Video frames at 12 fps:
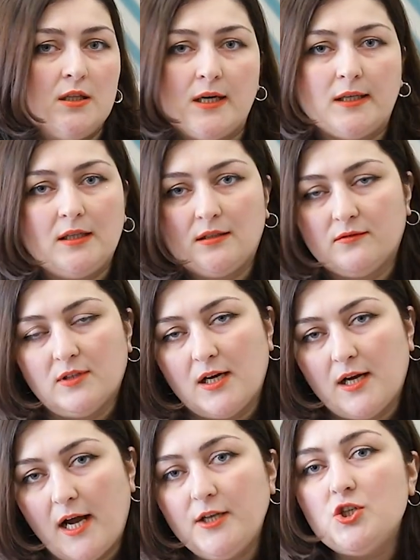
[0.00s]
не какие-то
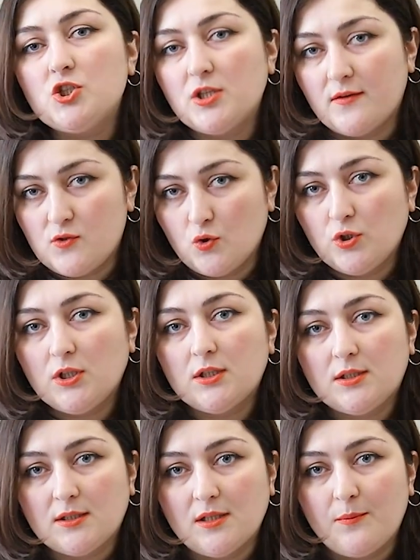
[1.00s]
влагалищные, а
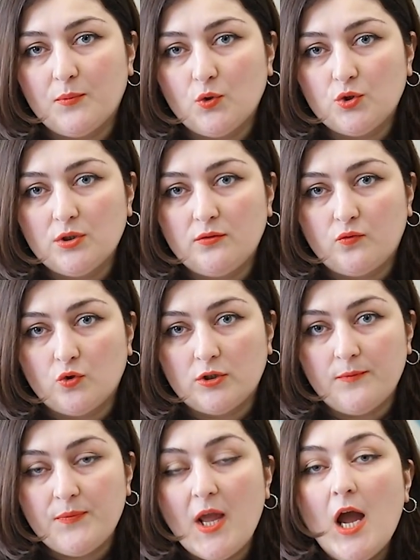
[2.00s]
все-таки это клоплодные
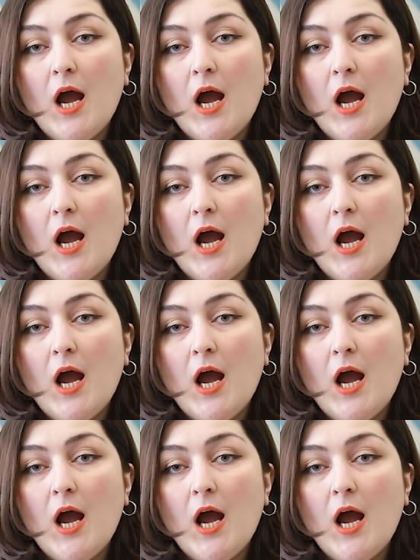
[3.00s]
воды.